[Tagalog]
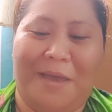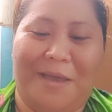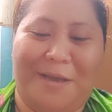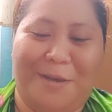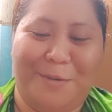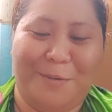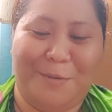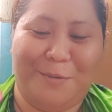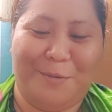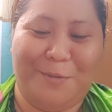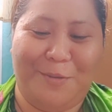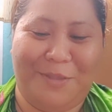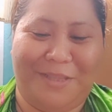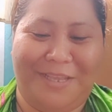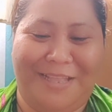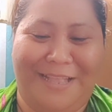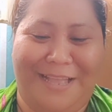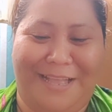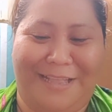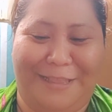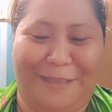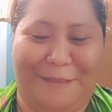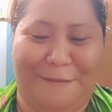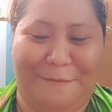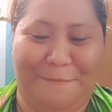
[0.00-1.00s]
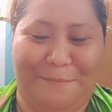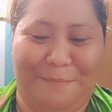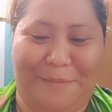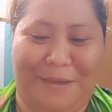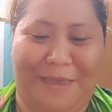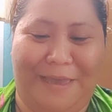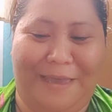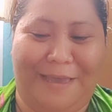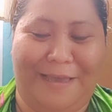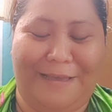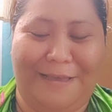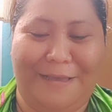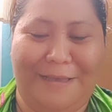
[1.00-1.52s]
mic. Hugutin natin yung
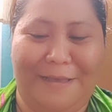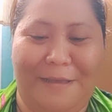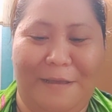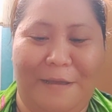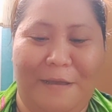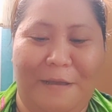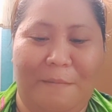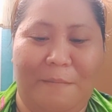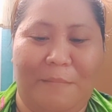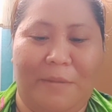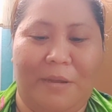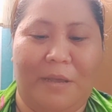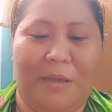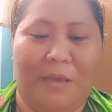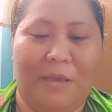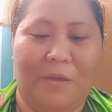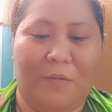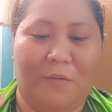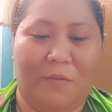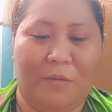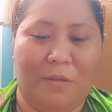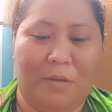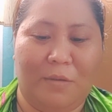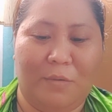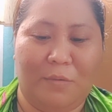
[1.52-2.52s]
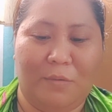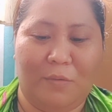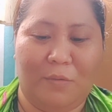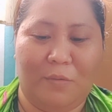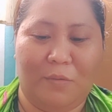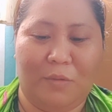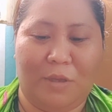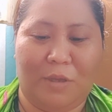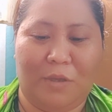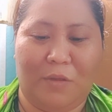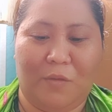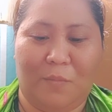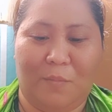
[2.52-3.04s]
mic. Parang ayoko na
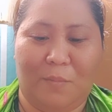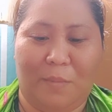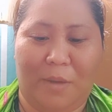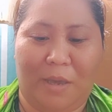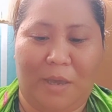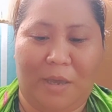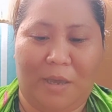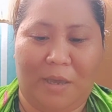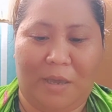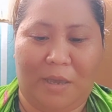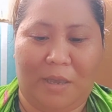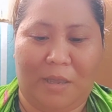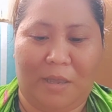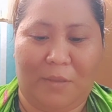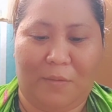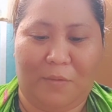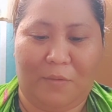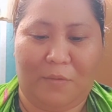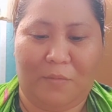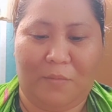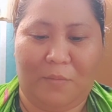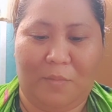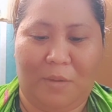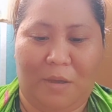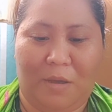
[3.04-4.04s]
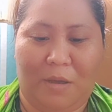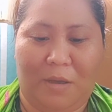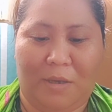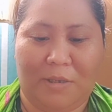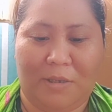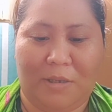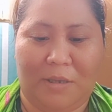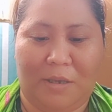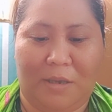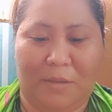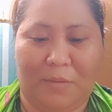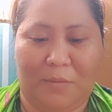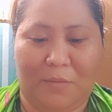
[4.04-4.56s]
hugutin yung mic, you eh, no? Baka
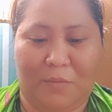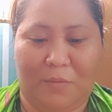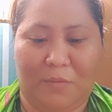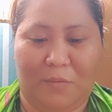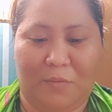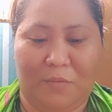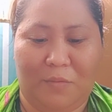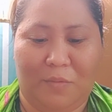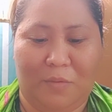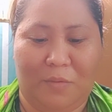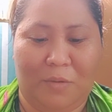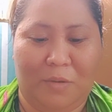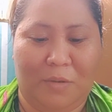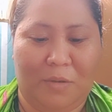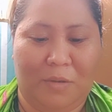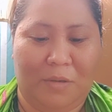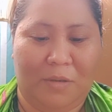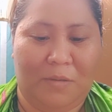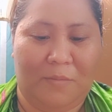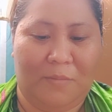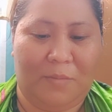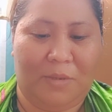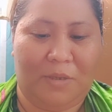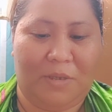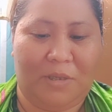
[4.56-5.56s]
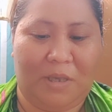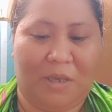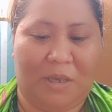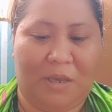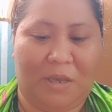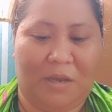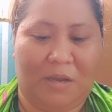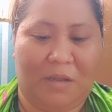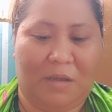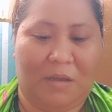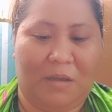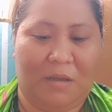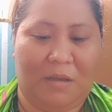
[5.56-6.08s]
kasi ano,
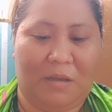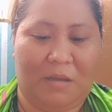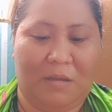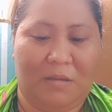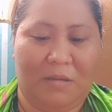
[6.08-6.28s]
nasira.